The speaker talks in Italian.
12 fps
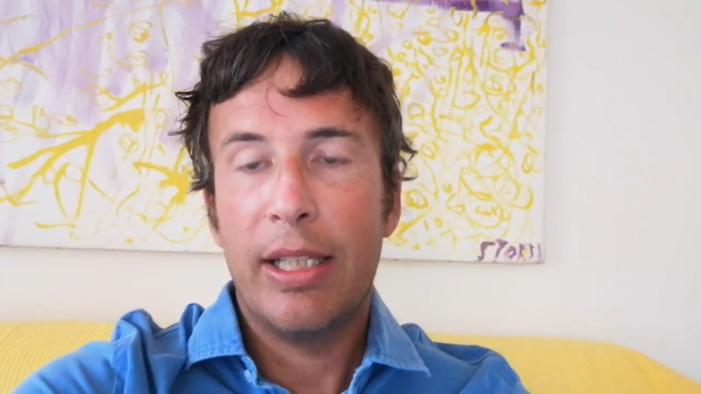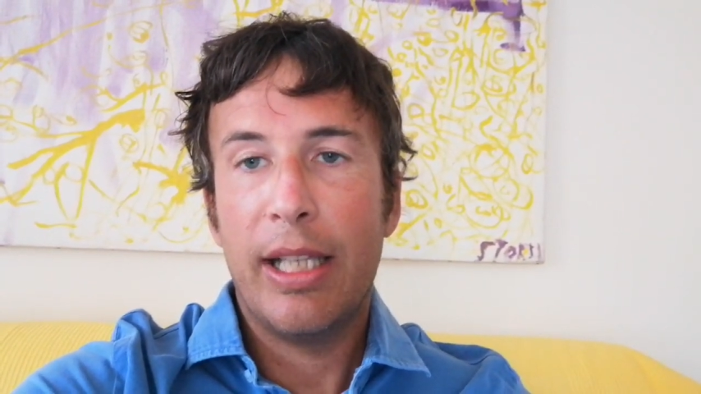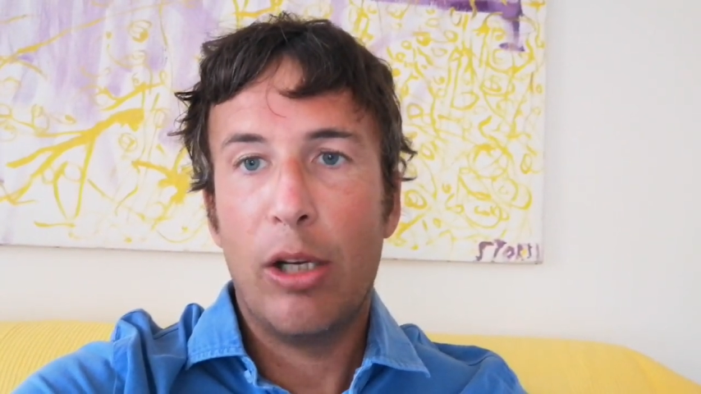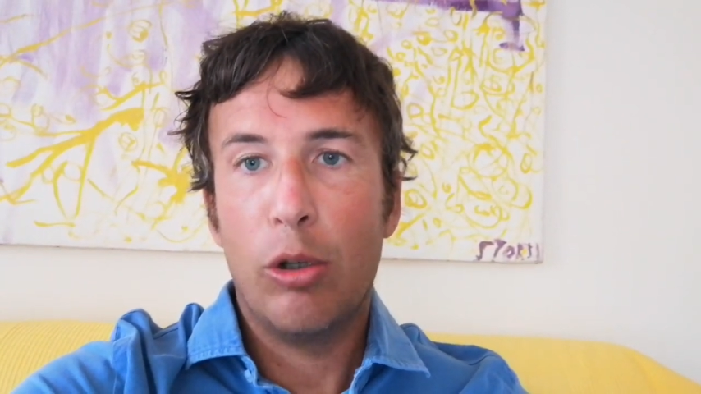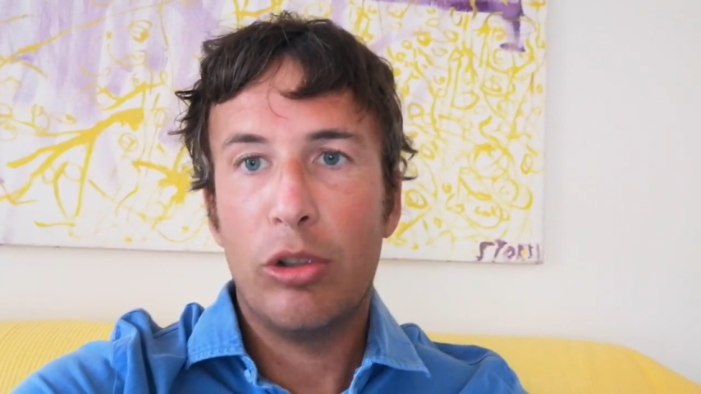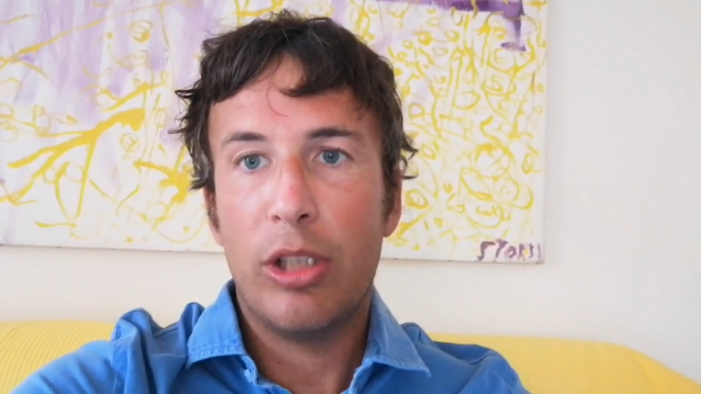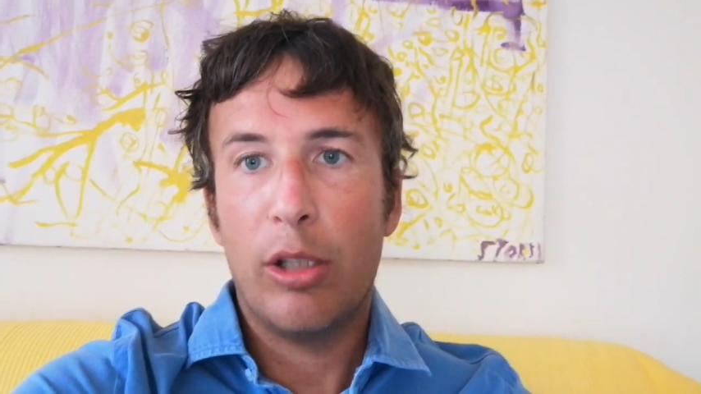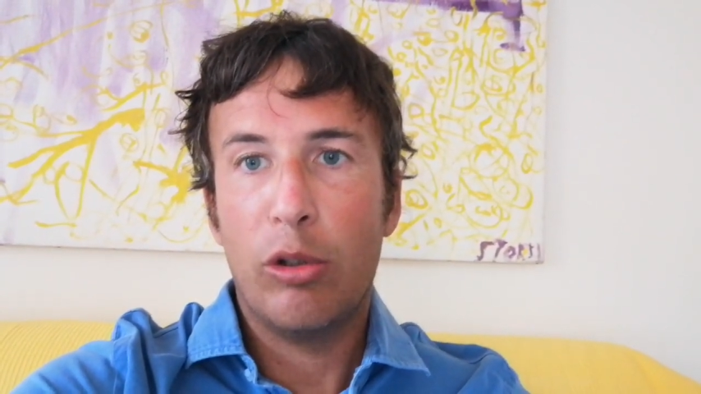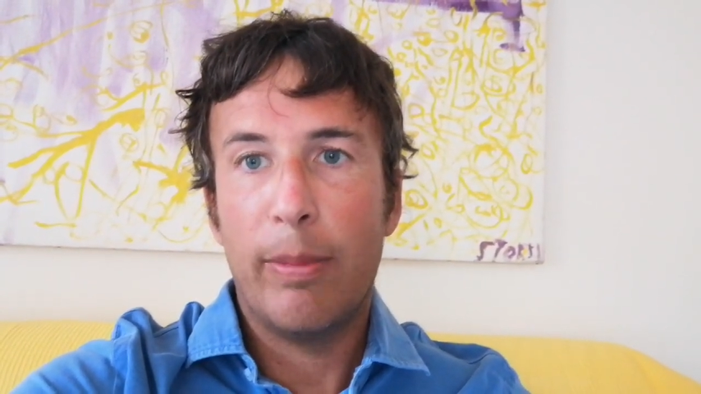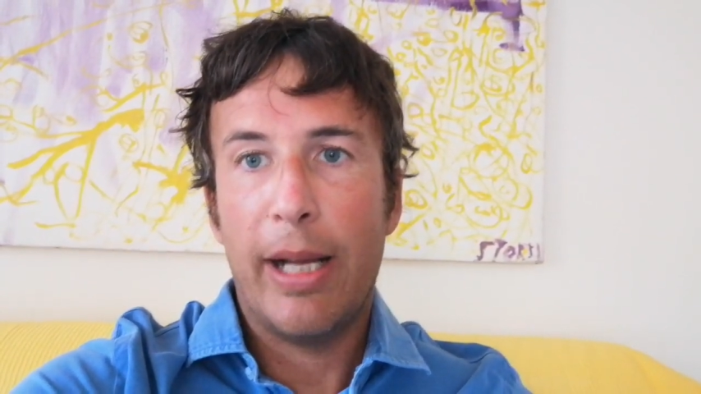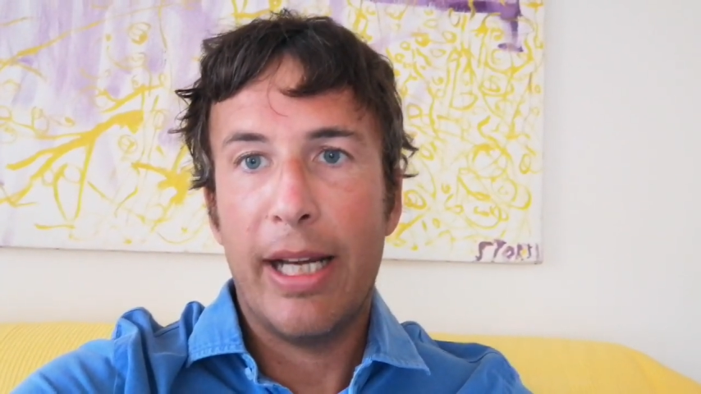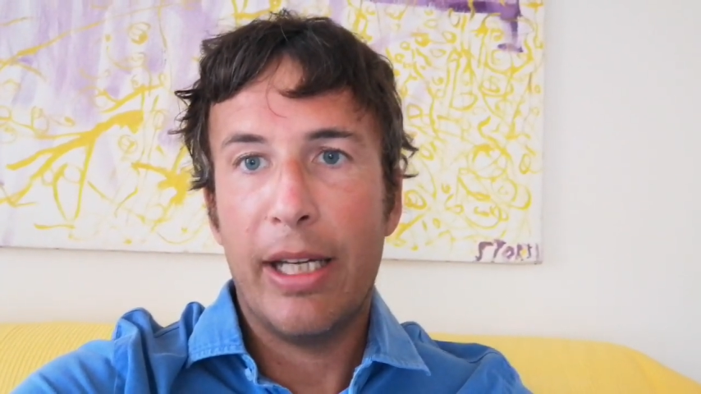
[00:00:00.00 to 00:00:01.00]
dall'oggi al
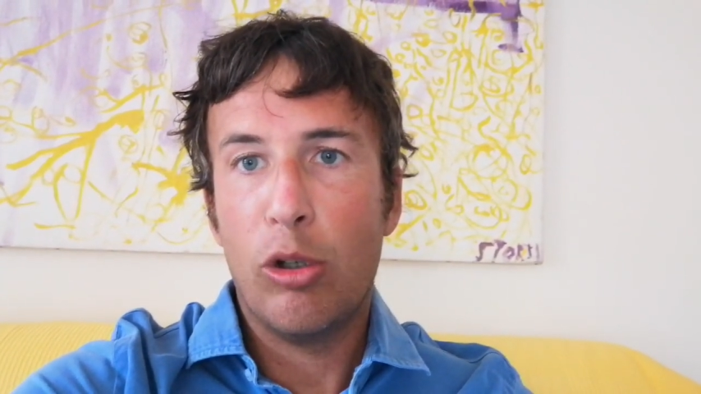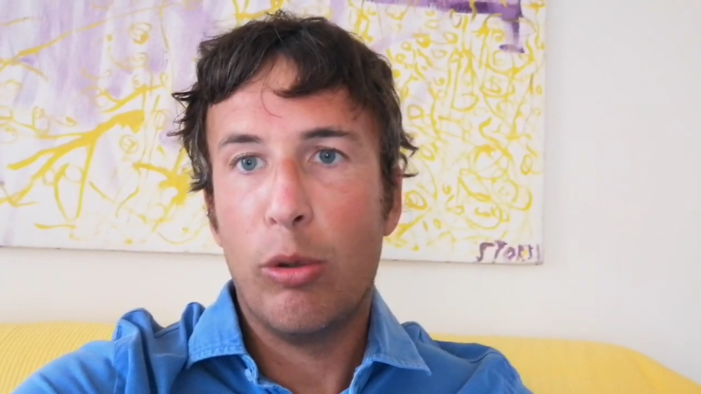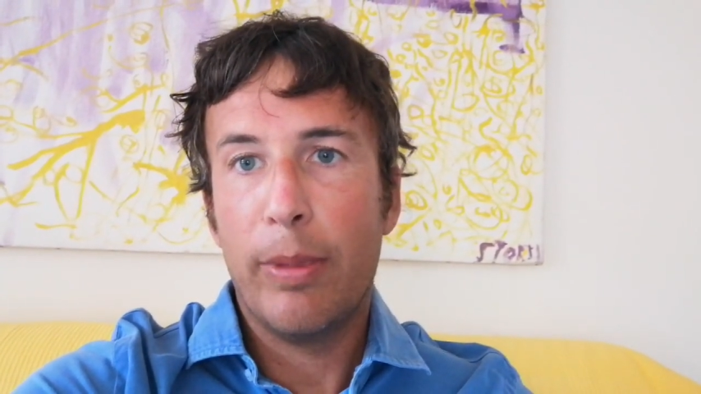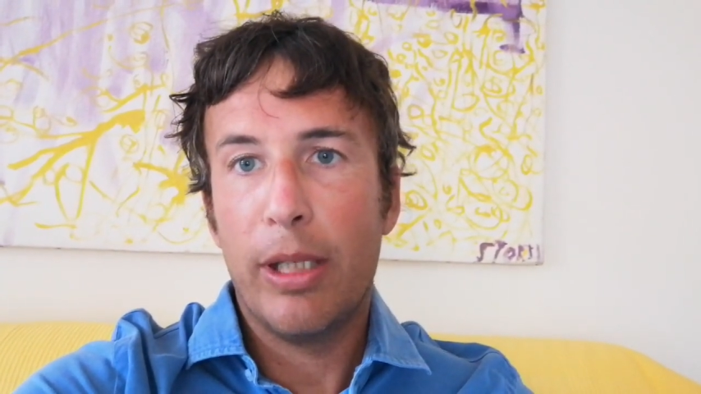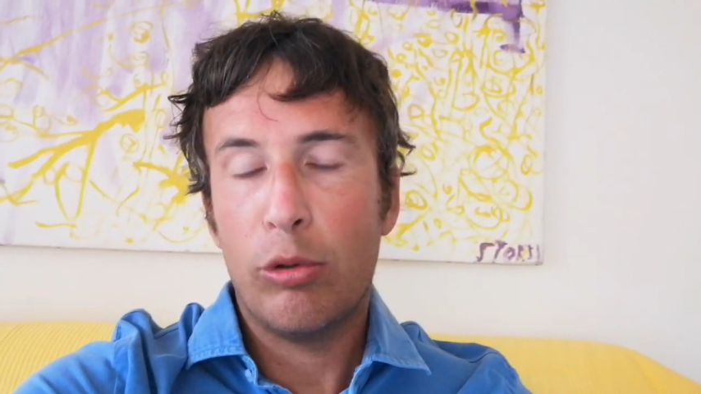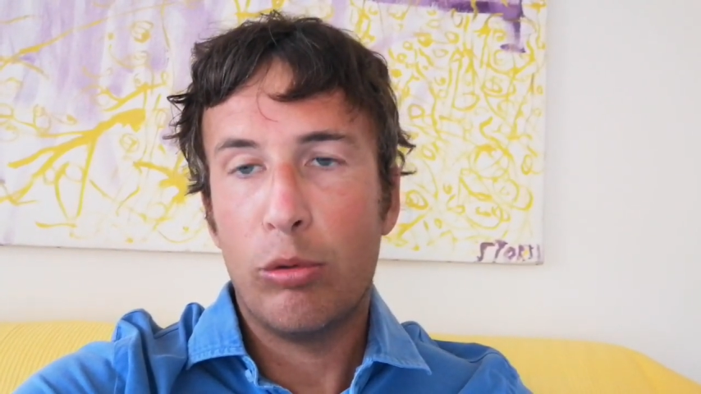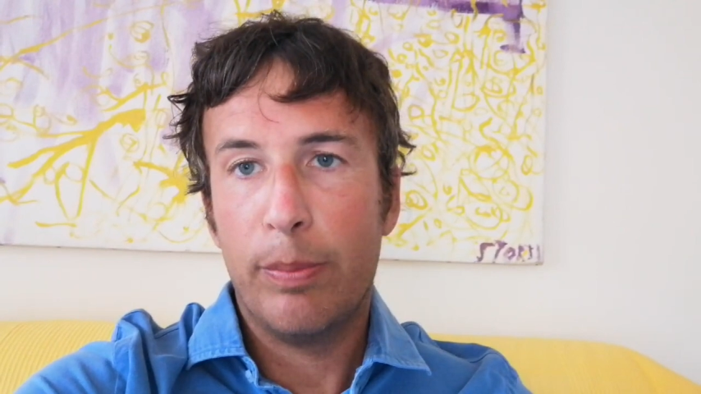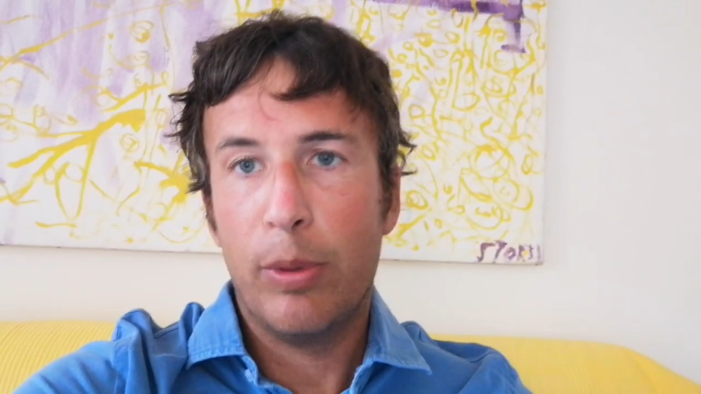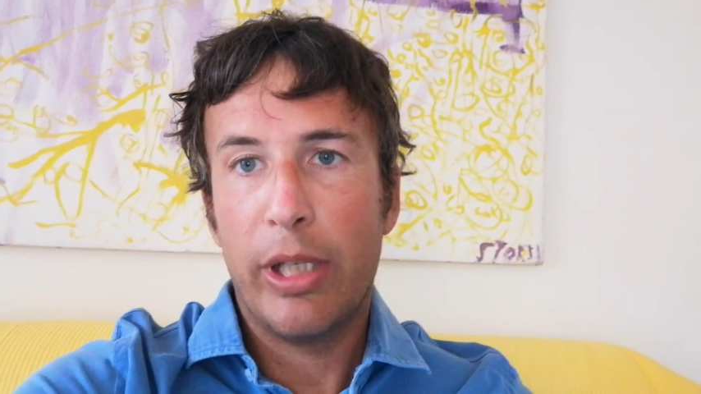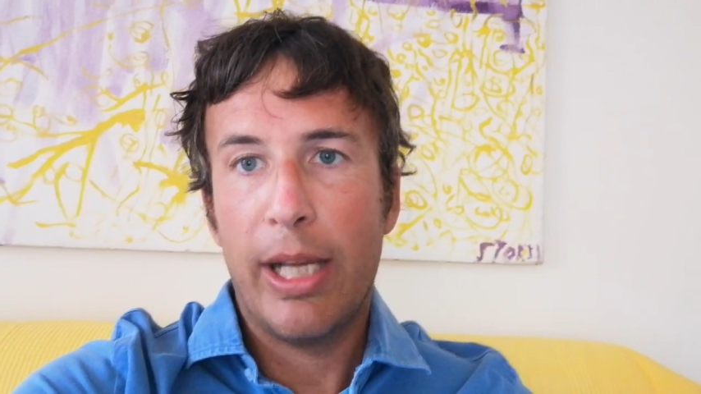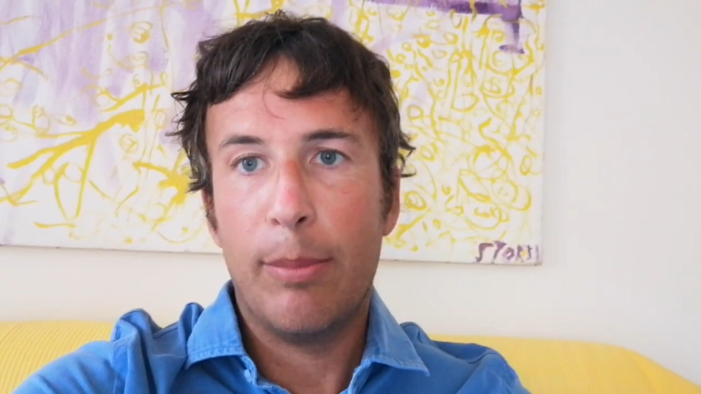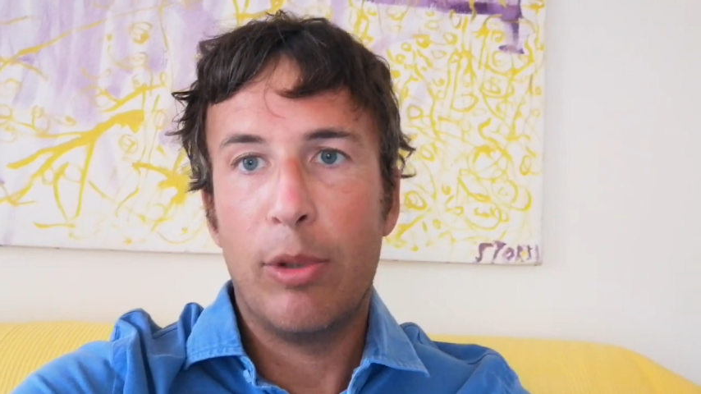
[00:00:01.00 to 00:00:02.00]
domani come
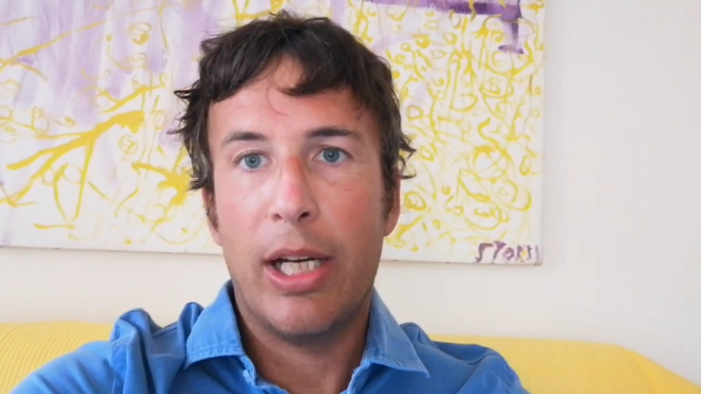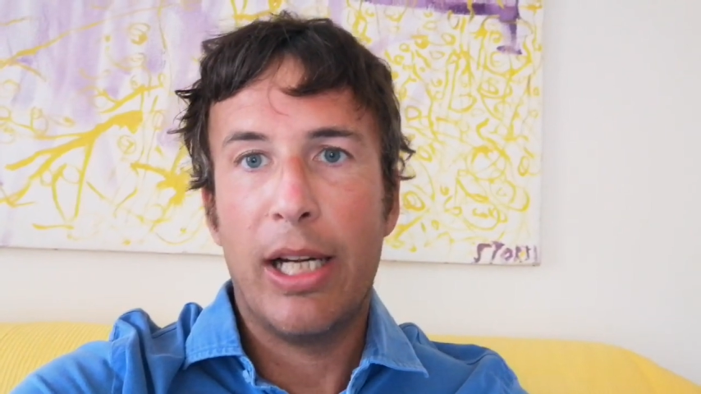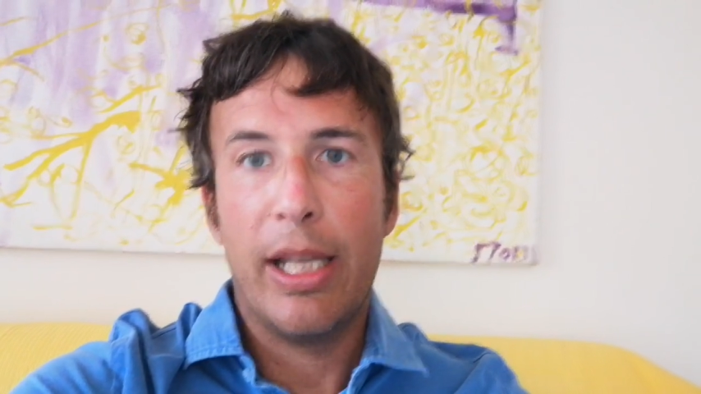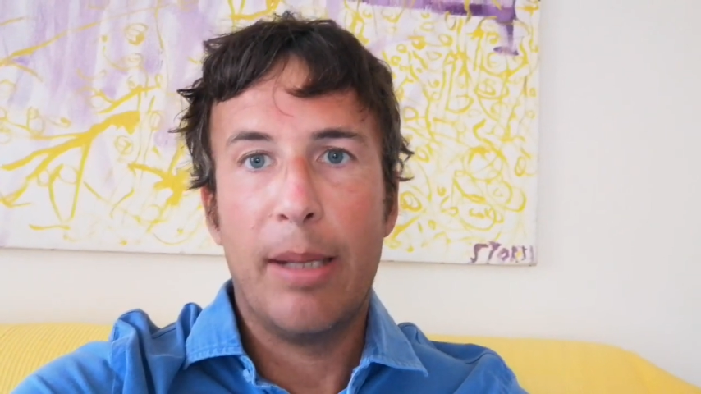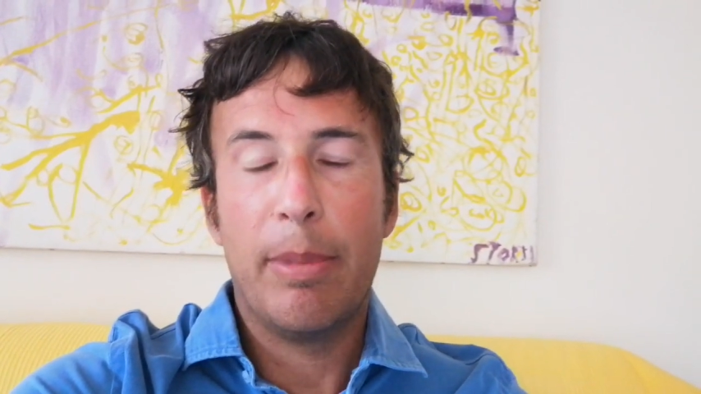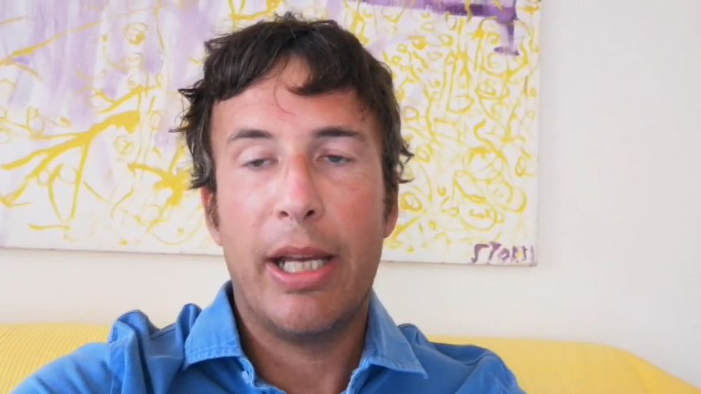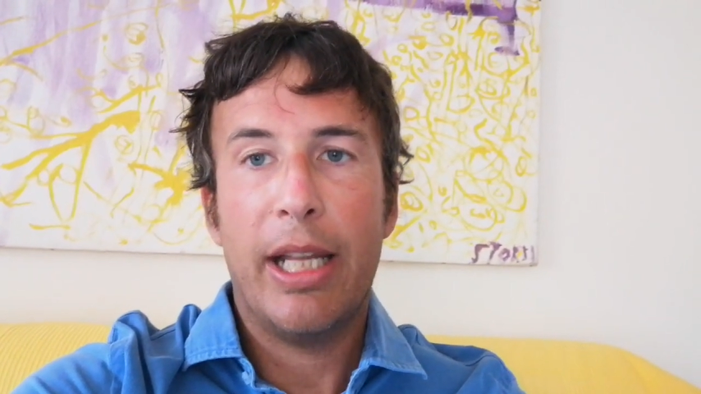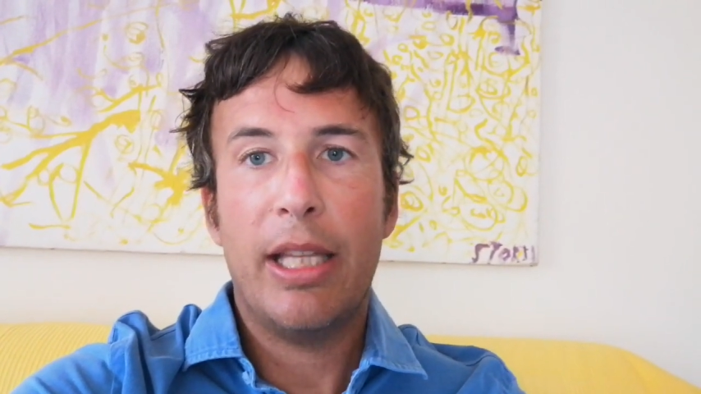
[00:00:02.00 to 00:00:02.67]
supponiamo la Libia